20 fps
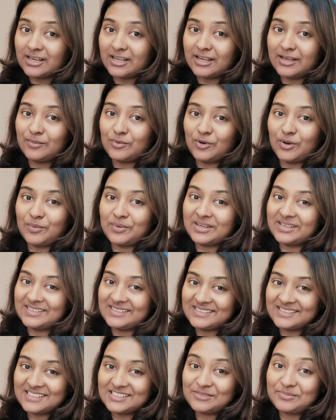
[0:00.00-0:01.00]
না এবং আমাকে
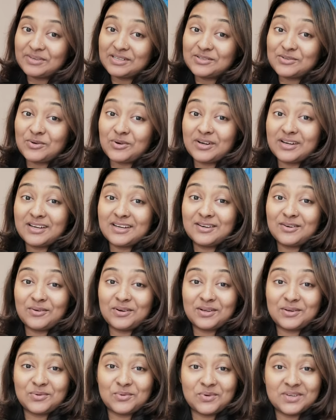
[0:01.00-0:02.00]
ডিসরেসপেক্ট করেন
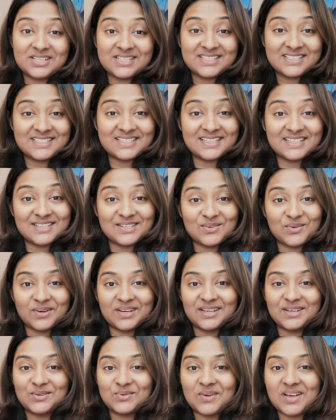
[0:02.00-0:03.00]
অনেক কোয়েশ্চেন
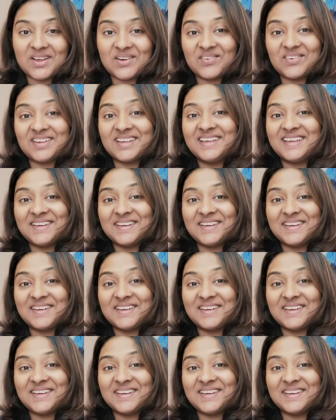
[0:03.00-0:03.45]
অনেক কোয়ারি